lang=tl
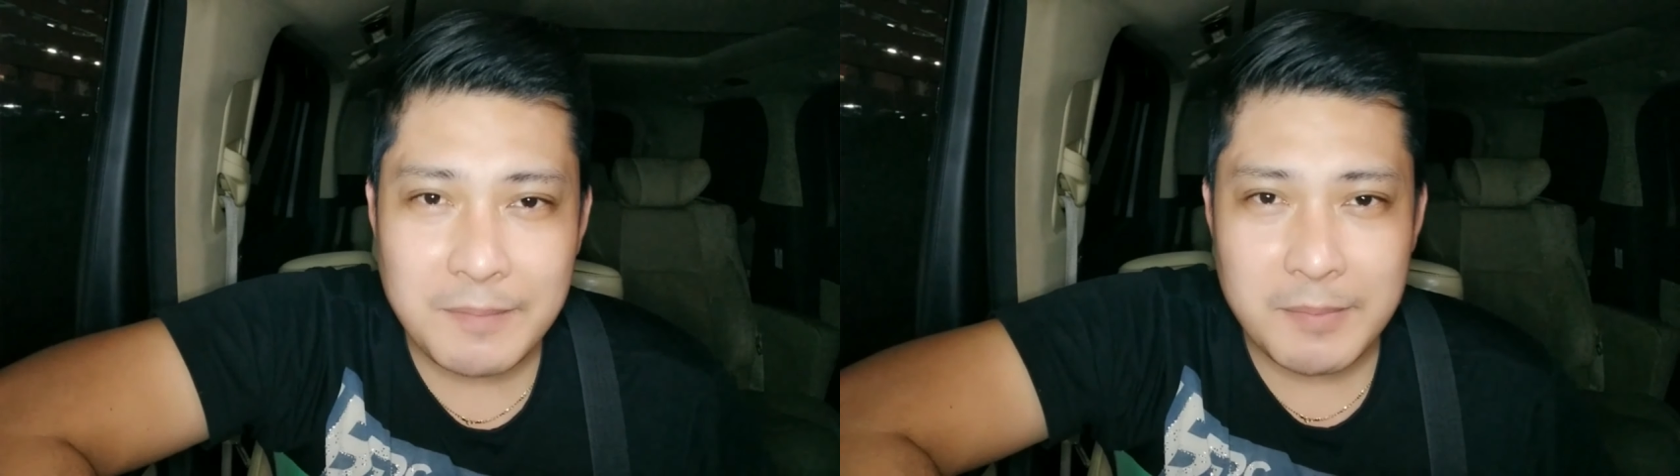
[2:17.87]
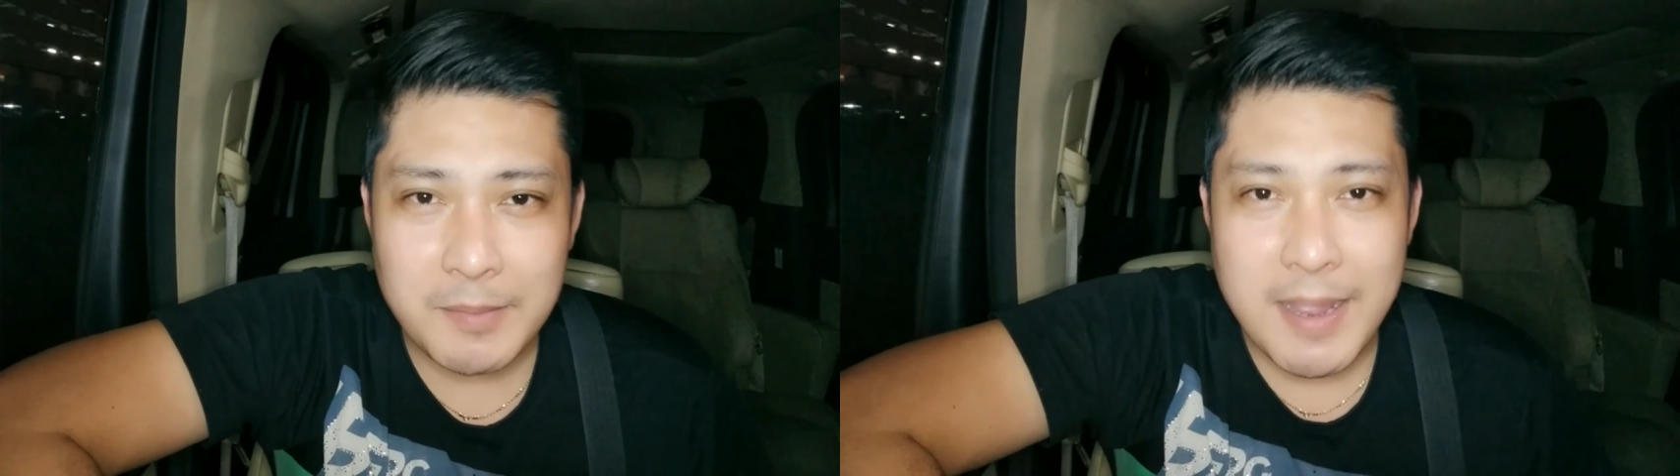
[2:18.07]

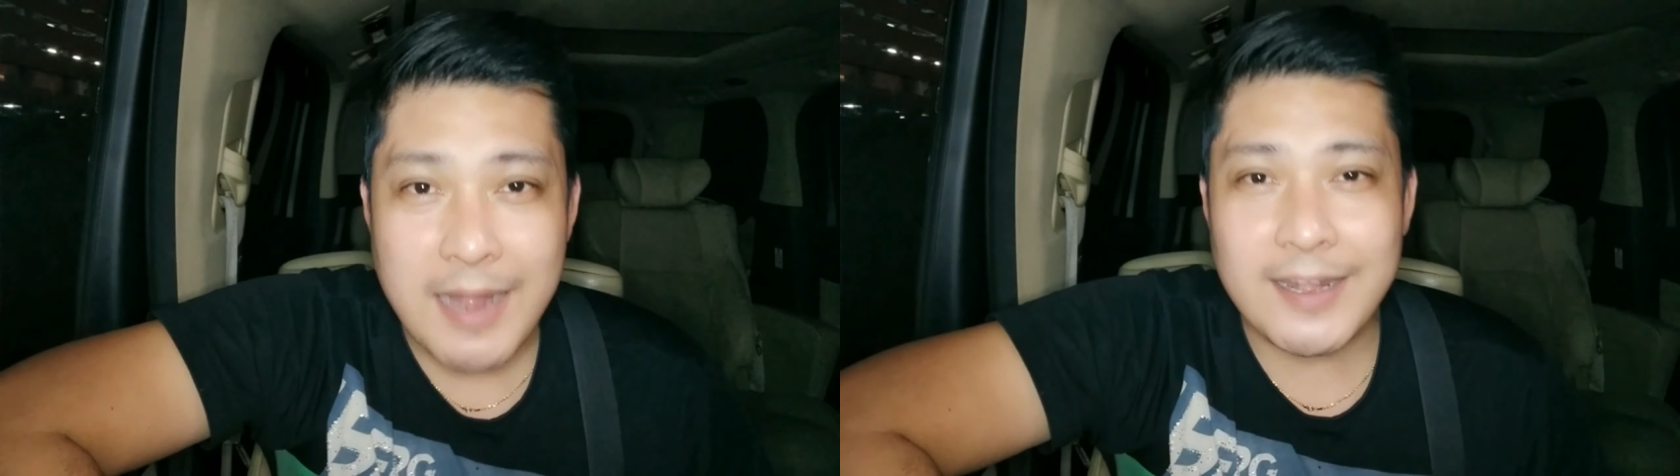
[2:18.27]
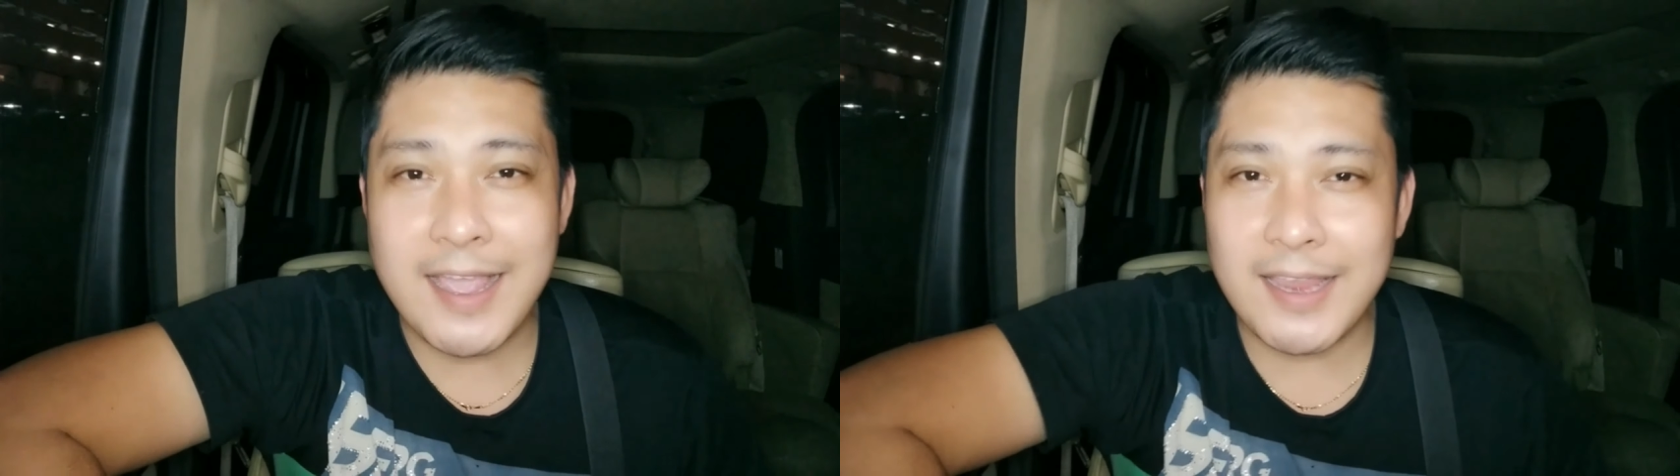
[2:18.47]

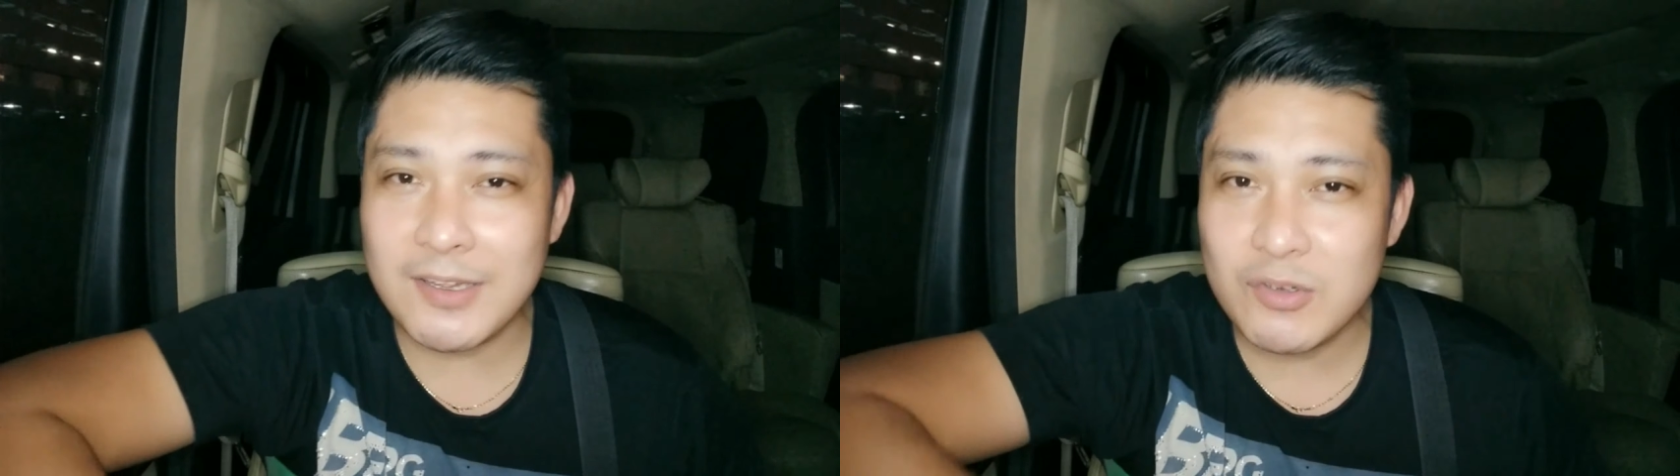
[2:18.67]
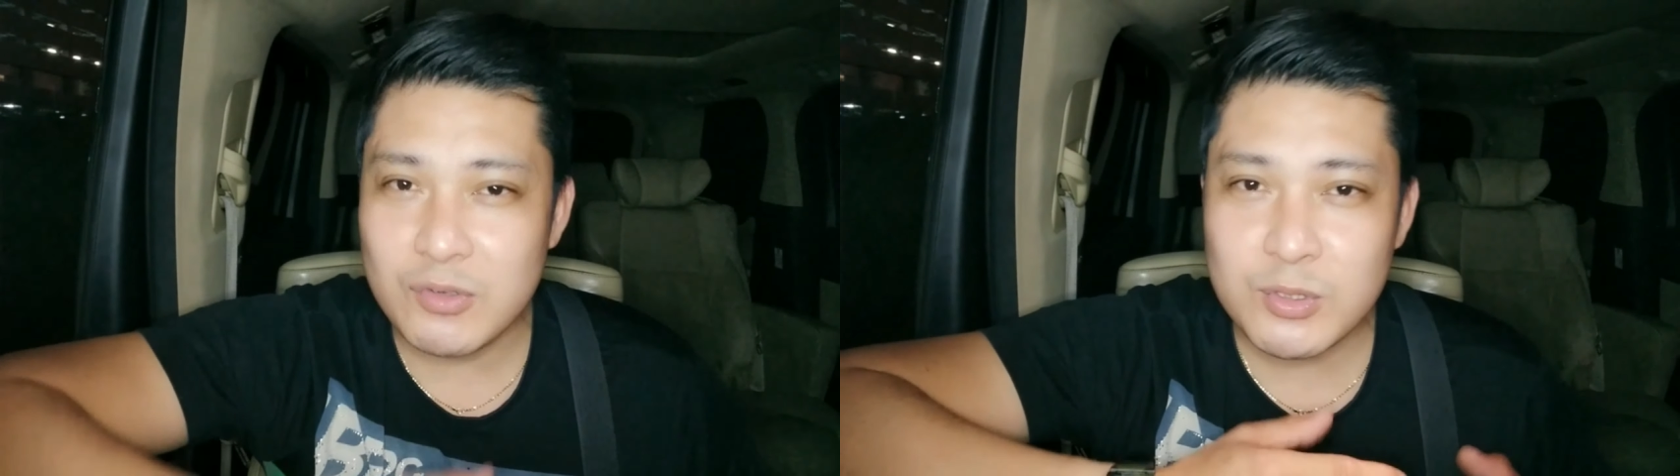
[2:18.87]
pababa
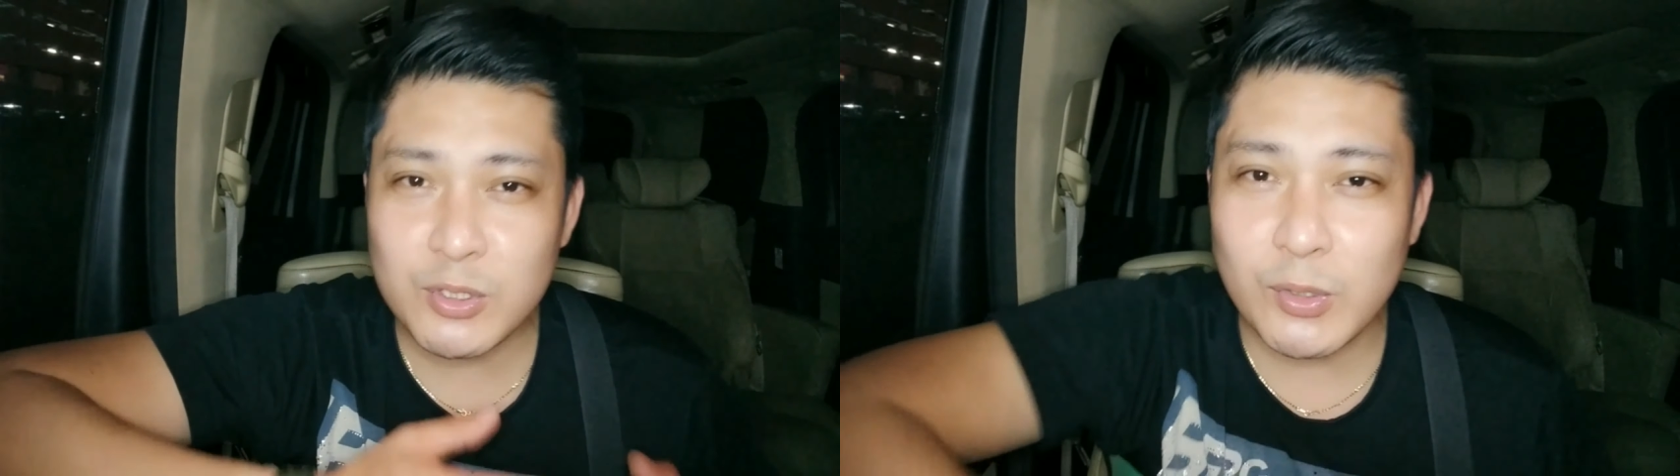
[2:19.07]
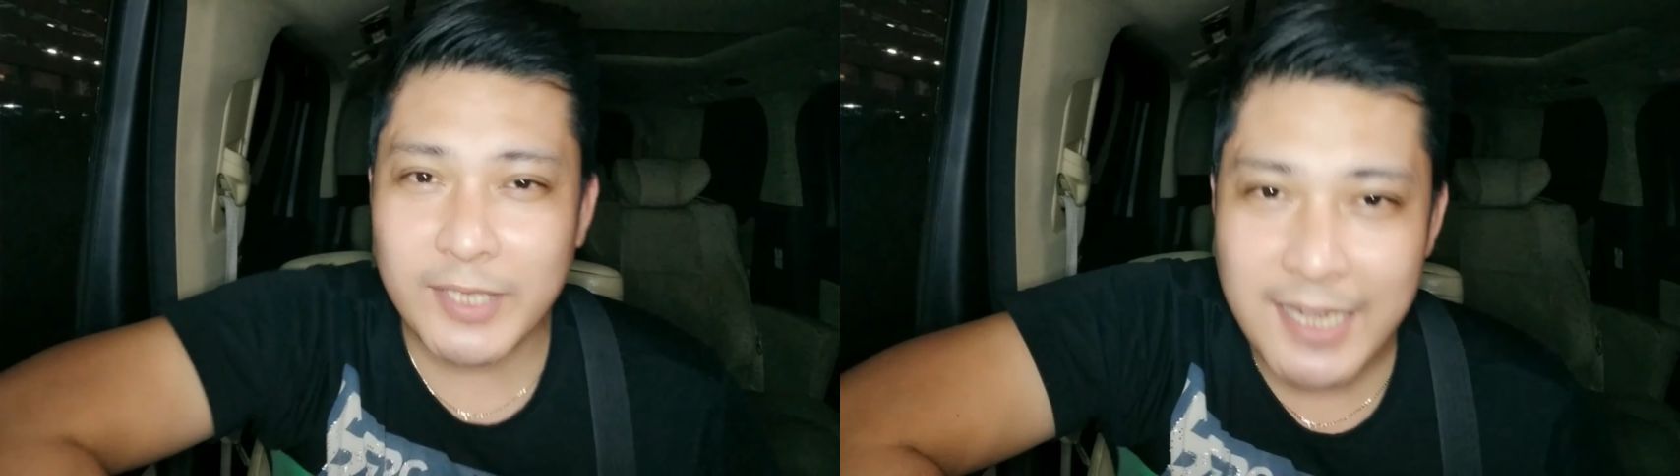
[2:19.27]
dahil
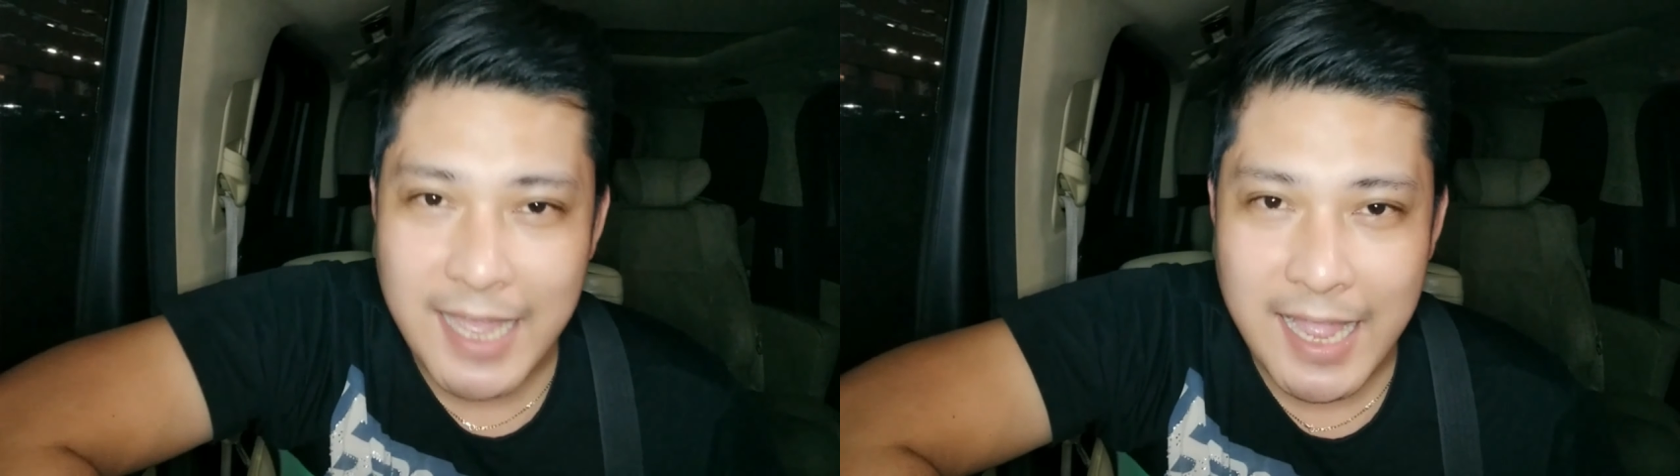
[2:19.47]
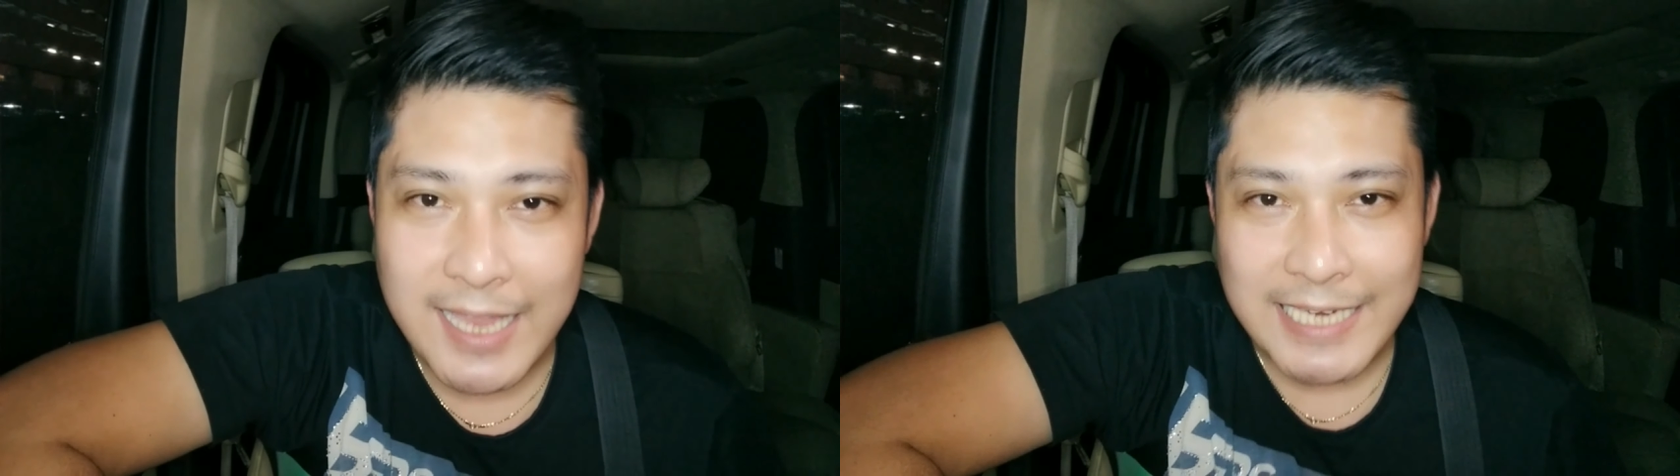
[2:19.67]
gusto
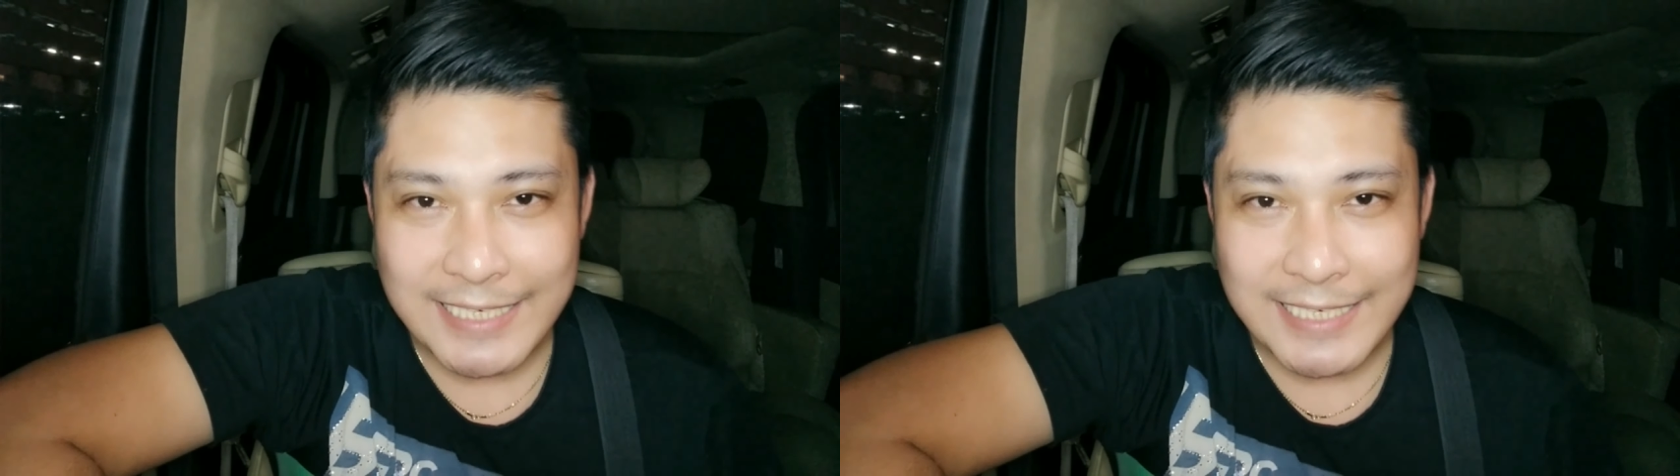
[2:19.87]
nila